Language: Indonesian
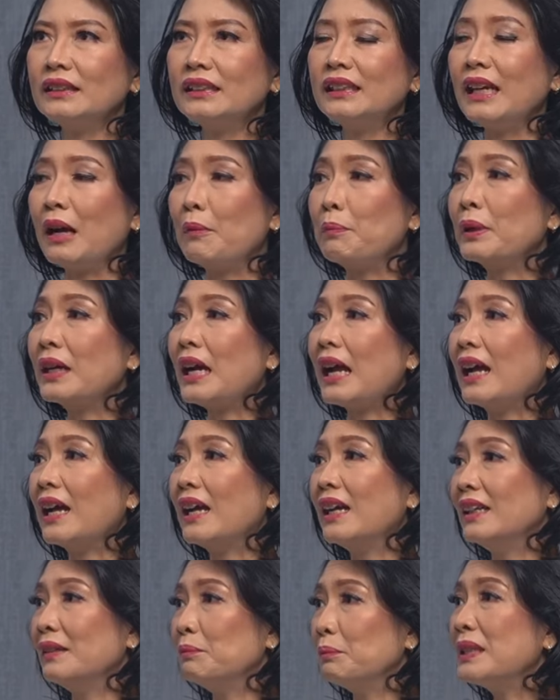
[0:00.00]
tidak pernah
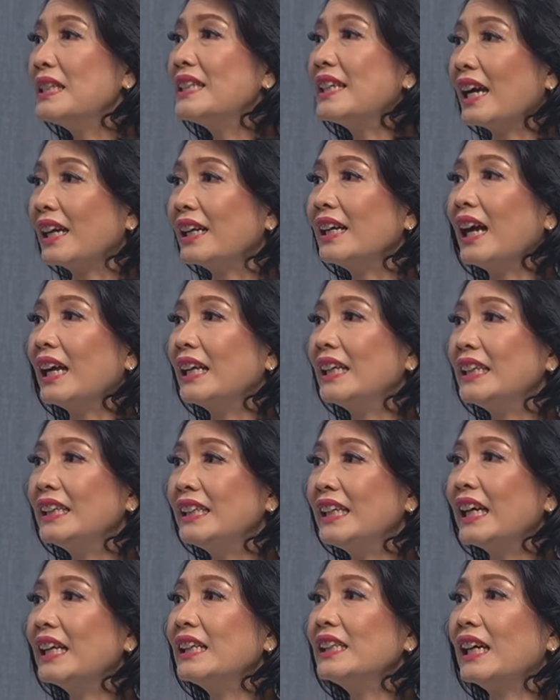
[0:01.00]
menjaga
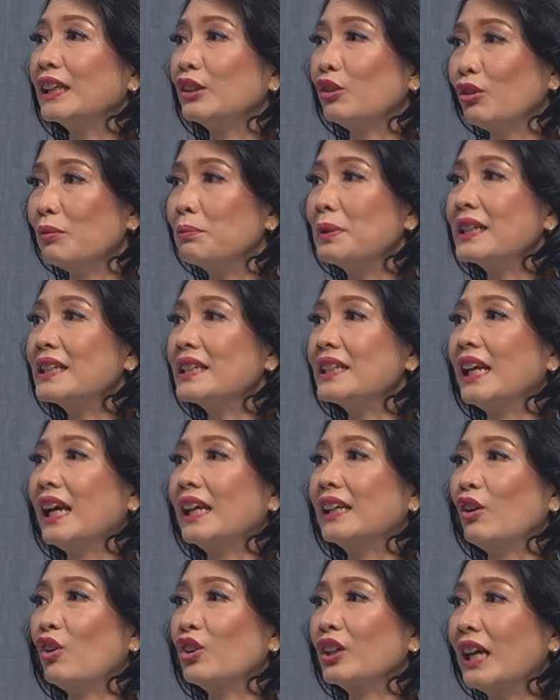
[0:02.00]
higiene atau
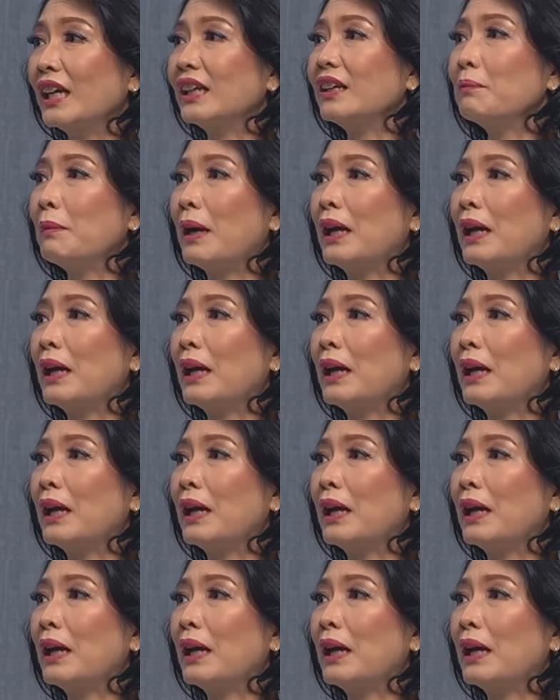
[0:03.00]
kebersihan organ hmm.